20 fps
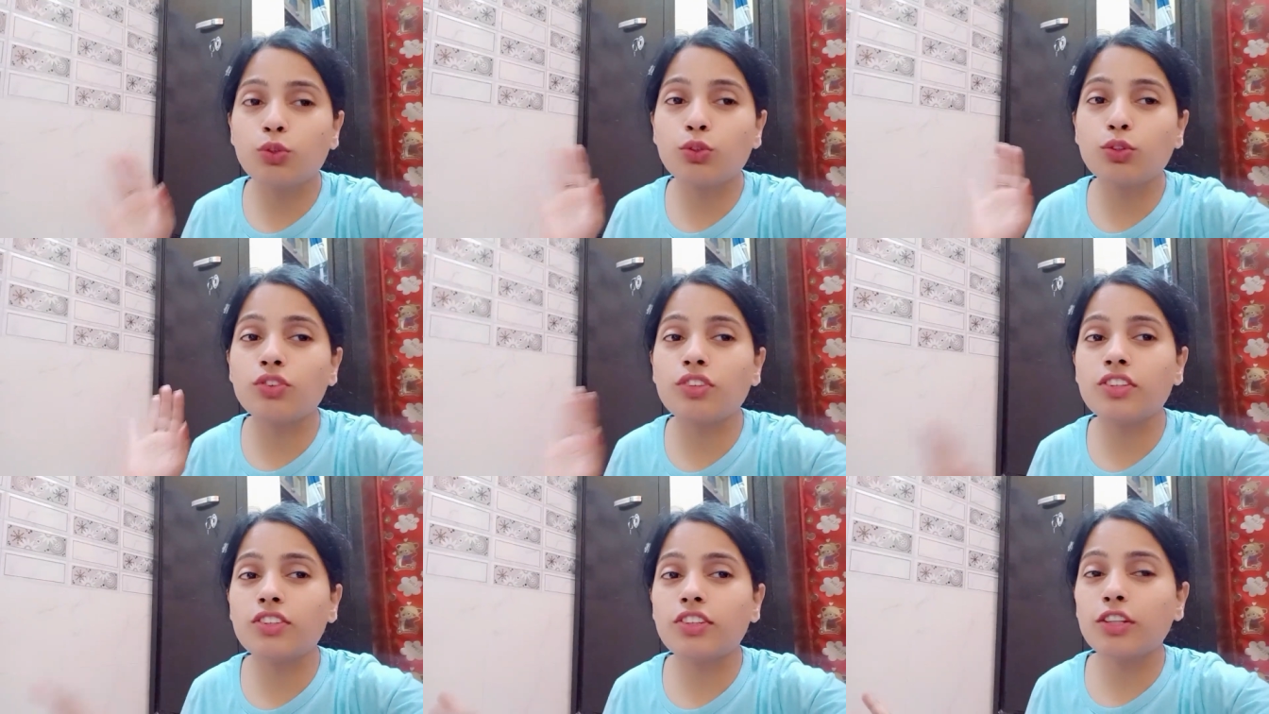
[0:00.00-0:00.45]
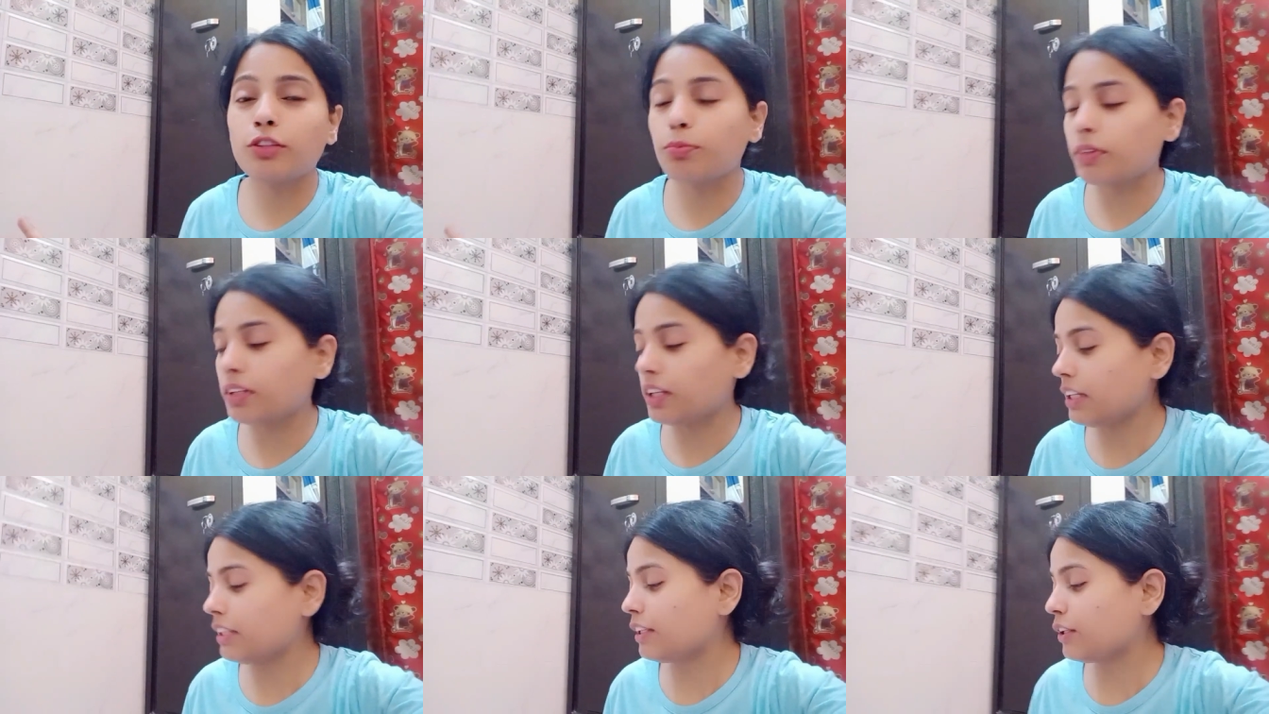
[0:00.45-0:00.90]
जो चीजें इसमें
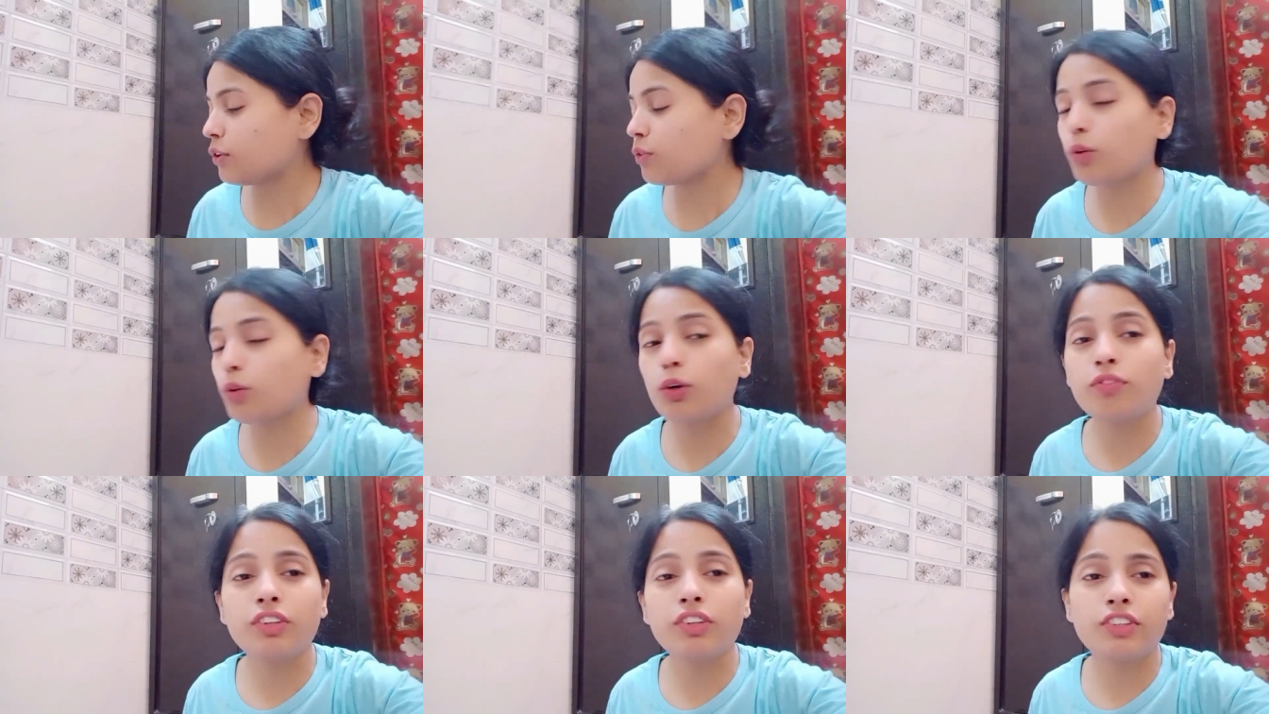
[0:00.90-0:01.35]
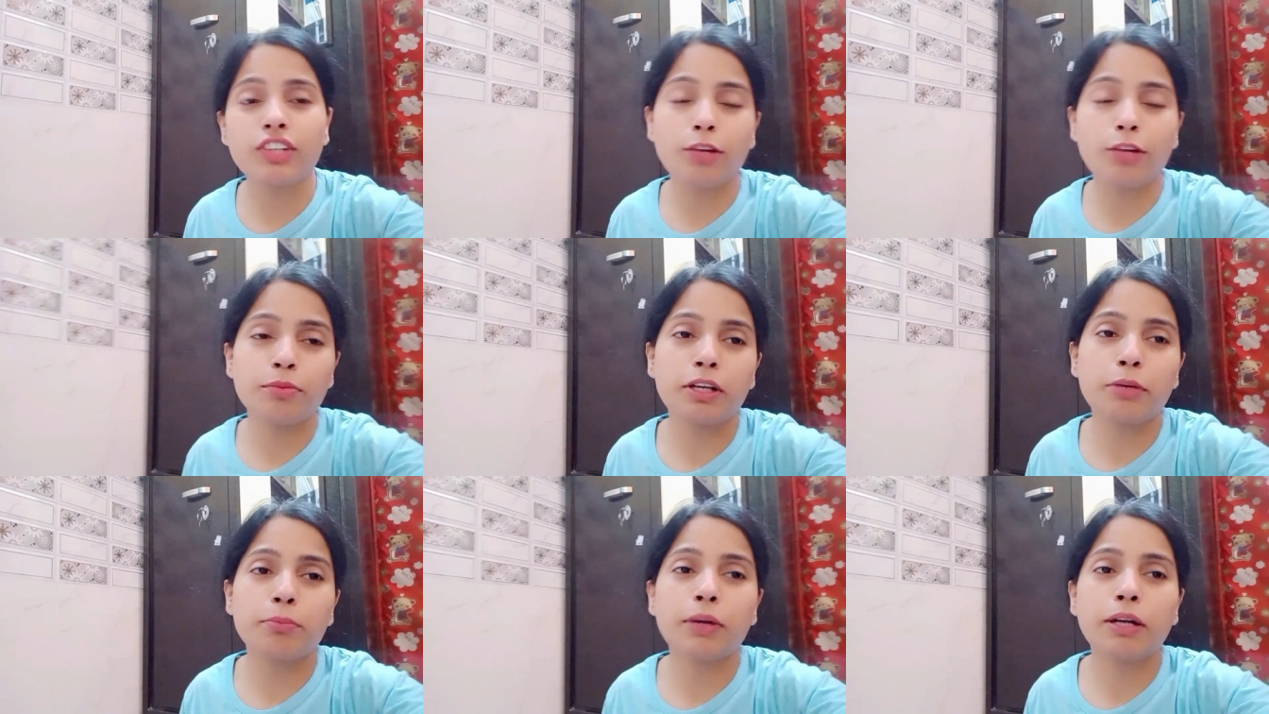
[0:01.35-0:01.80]
नहीं थी तो वो विशाल
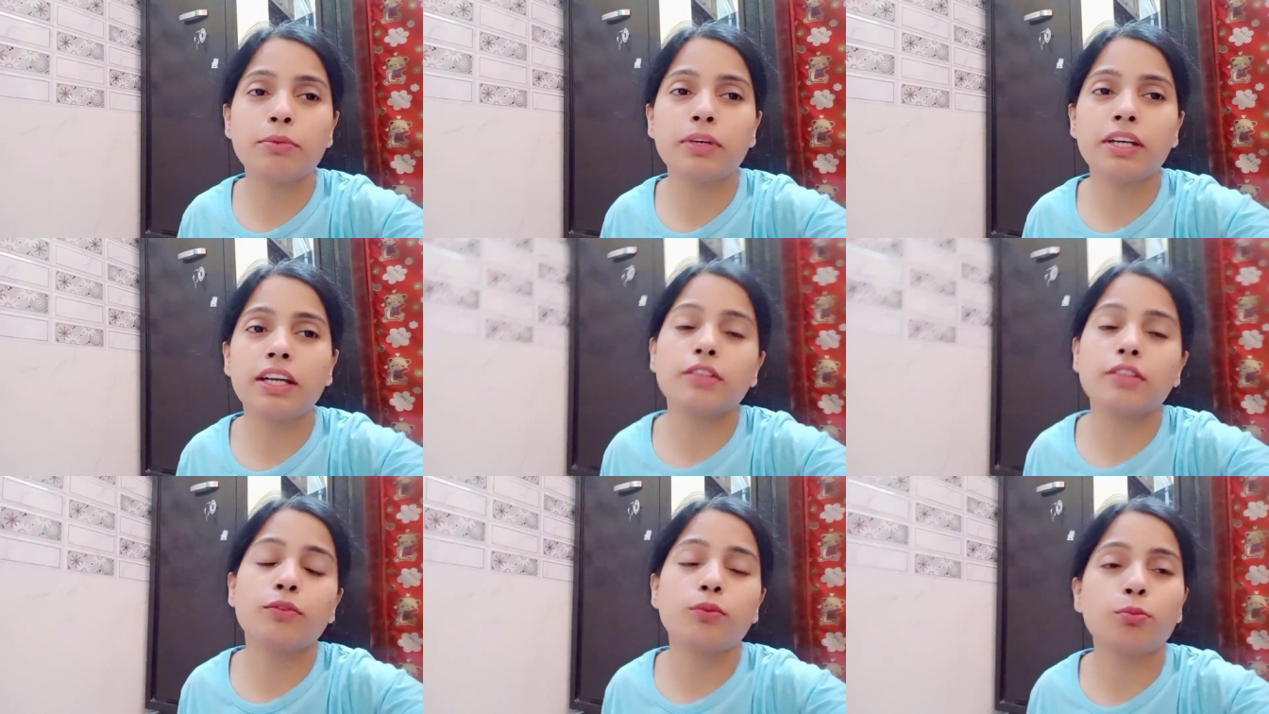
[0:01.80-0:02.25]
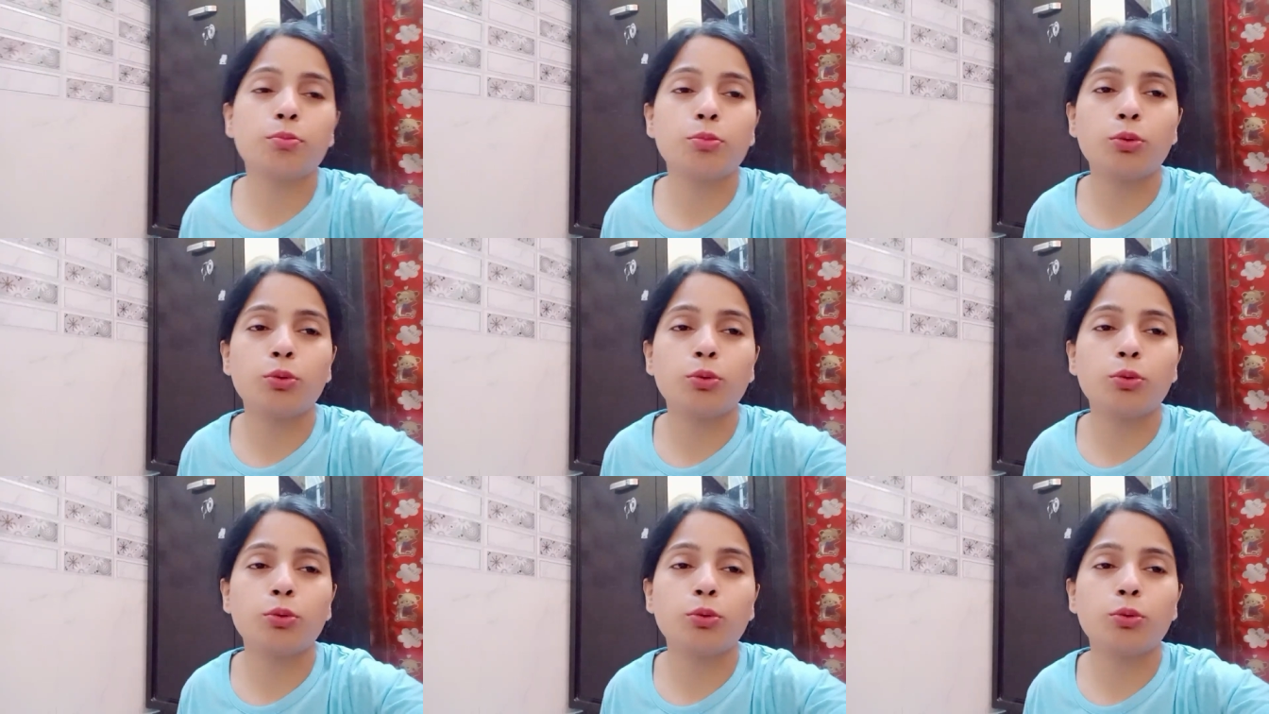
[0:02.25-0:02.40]
मेगा मार्ट में गया तो वो